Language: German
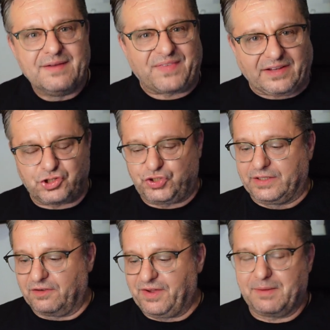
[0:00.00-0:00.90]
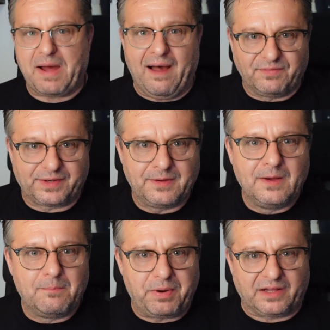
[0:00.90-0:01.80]
Das steht auf einem anderen
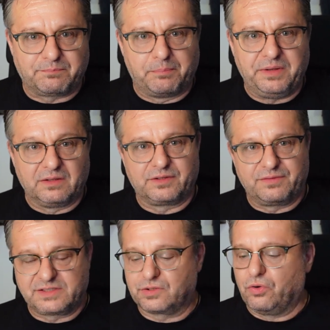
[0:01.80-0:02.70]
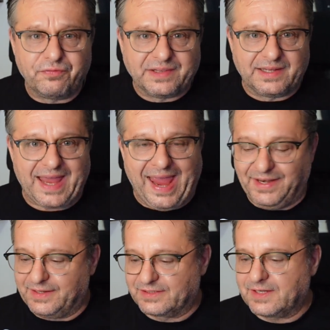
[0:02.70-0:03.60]
Blatt Papier und da wird sich hoffentlich
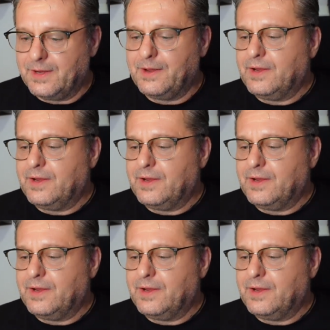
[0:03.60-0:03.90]
einiges